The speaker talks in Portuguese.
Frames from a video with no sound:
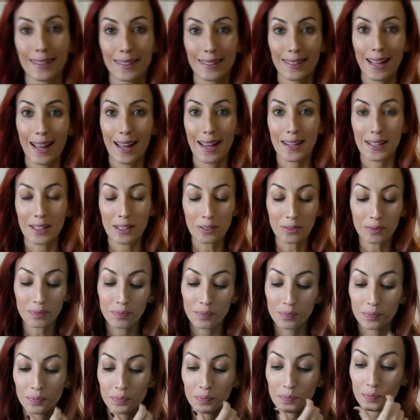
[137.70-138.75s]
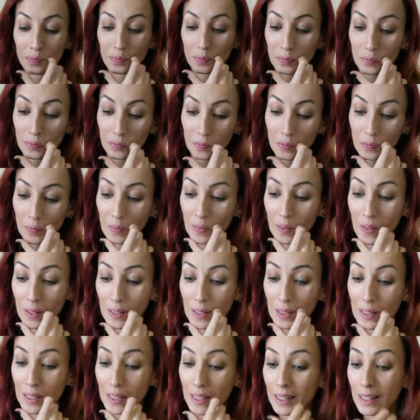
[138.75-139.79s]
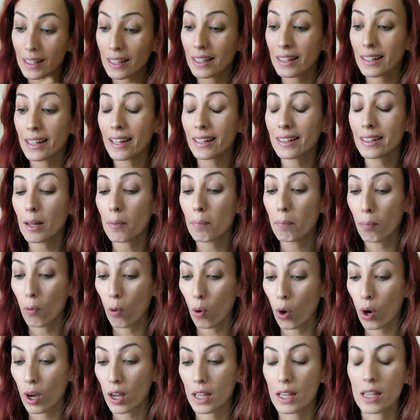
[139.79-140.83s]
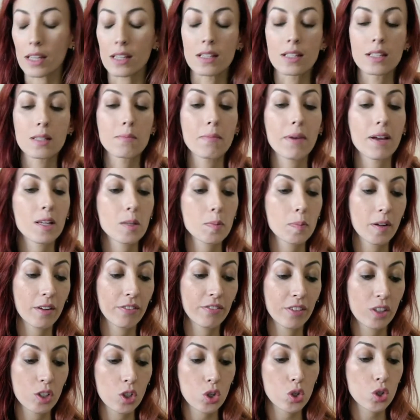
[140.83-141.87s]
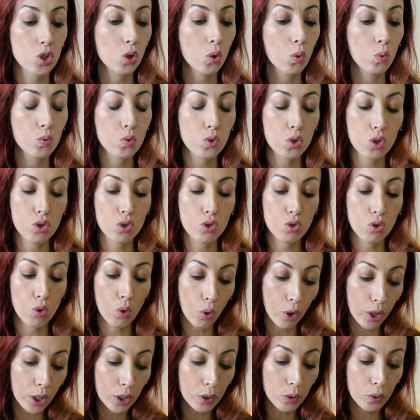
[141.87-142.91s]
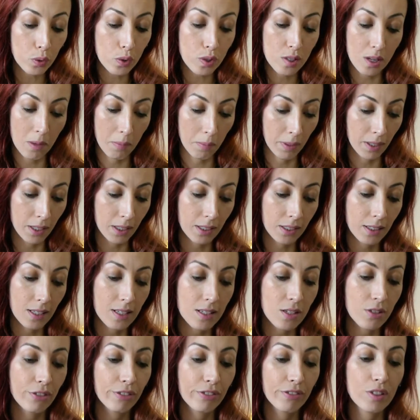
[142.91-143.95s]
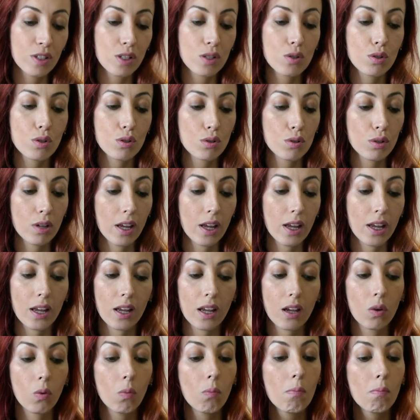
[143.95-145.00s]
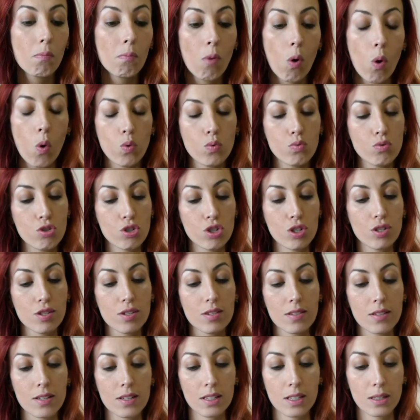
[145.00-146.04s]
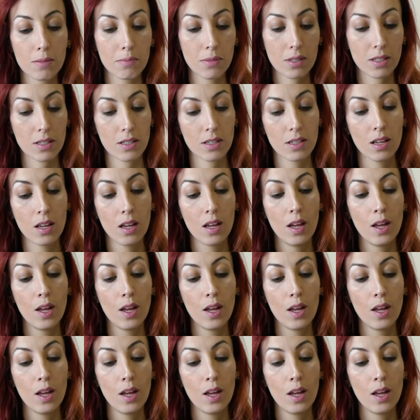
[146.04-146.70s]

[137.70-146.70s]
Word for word: Tá aí. E, e daí depois, mais pra frente, acho que com 18 semanas, eu fiz é, um monte de exames.